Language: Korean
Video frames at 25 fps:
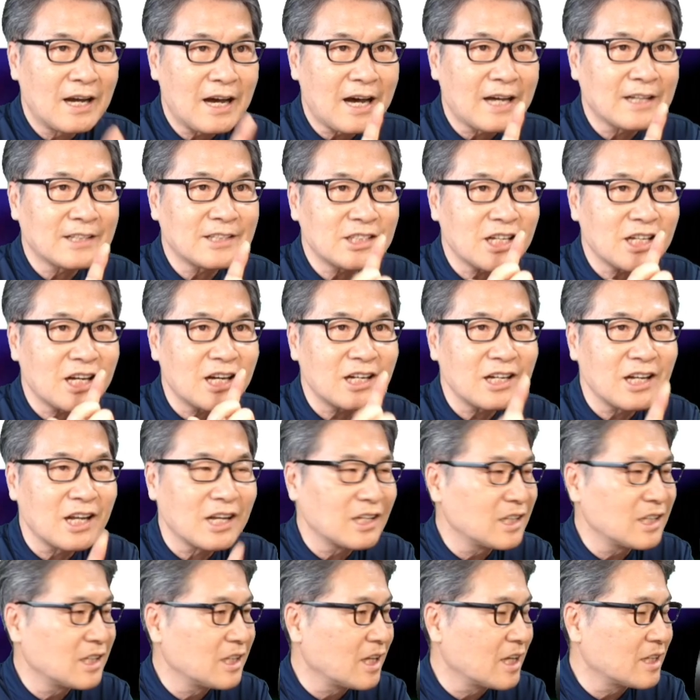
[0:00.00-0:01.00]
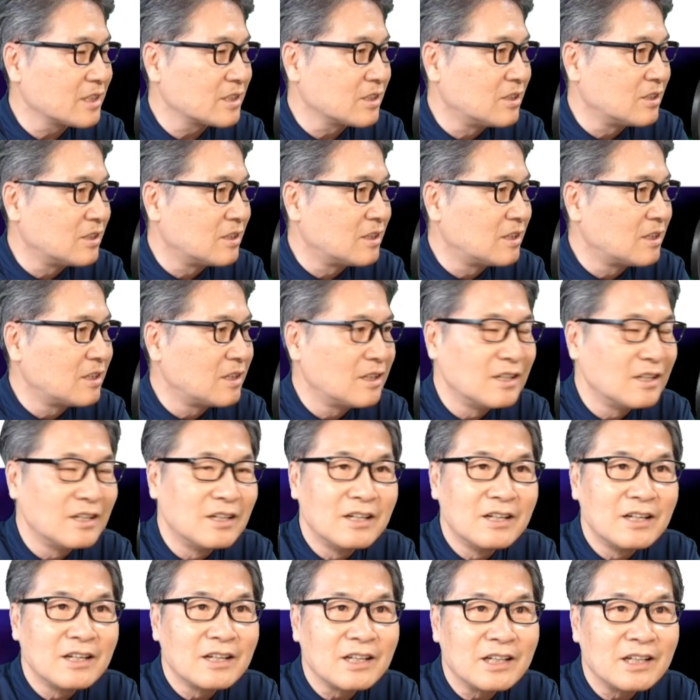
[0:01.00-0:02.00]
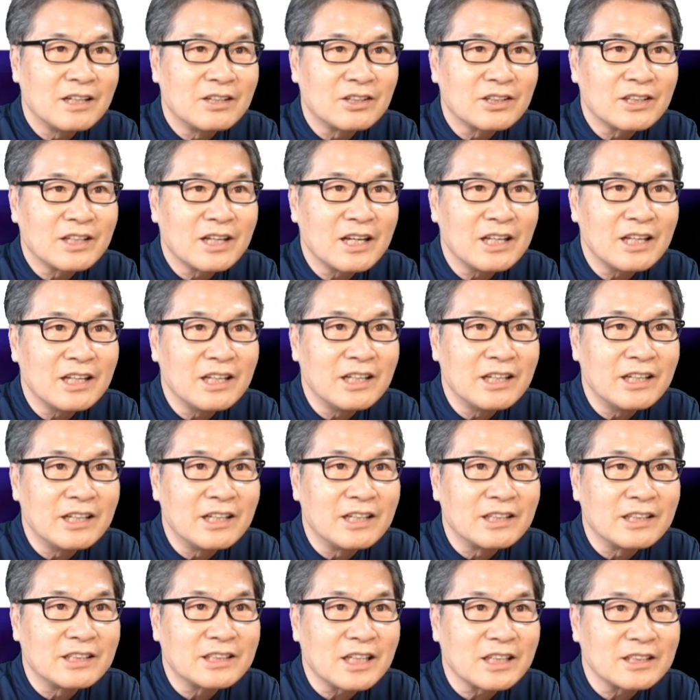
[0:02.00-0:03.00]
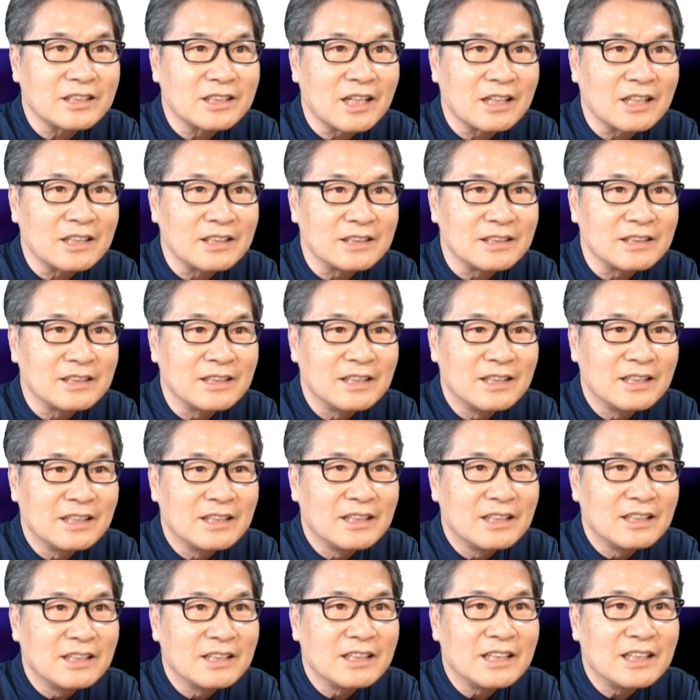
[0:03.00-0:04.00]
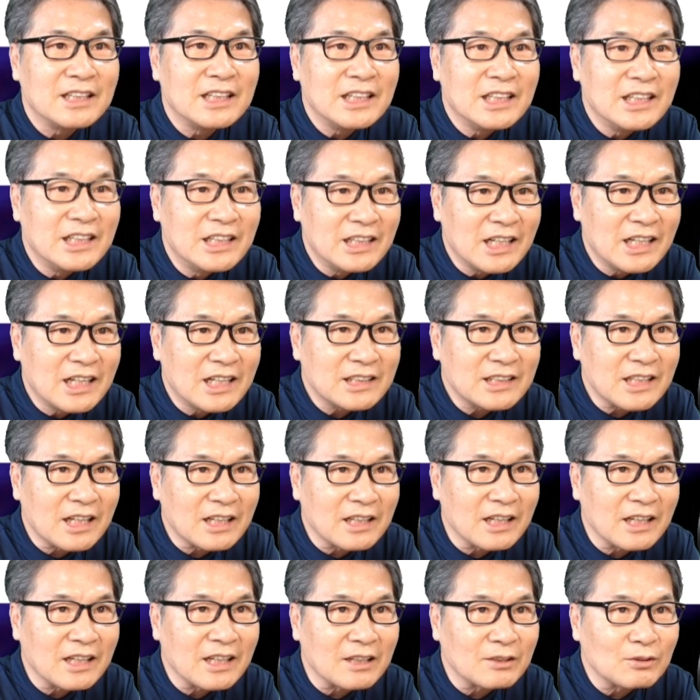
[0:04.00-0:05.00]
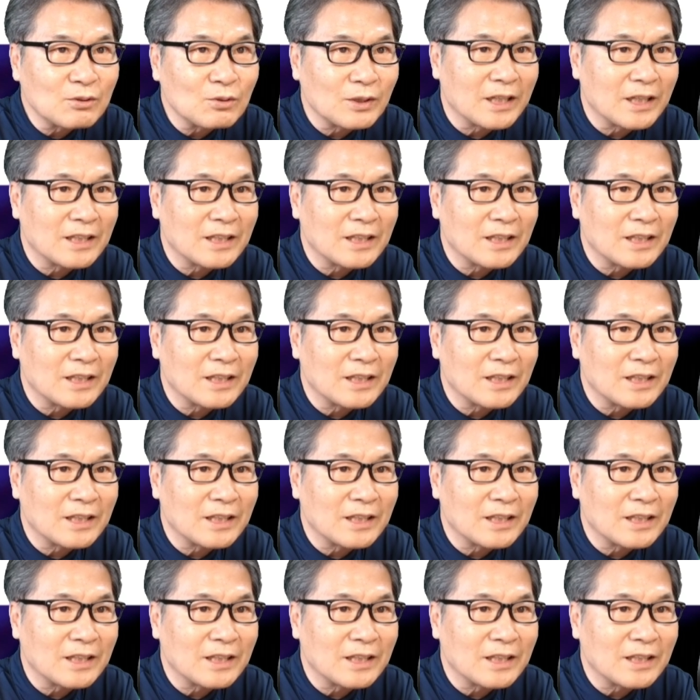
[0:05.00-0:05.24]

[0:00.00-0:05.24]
아차 랭킹에서 이렇게 1위를 차지하는 1위의 사나이가 또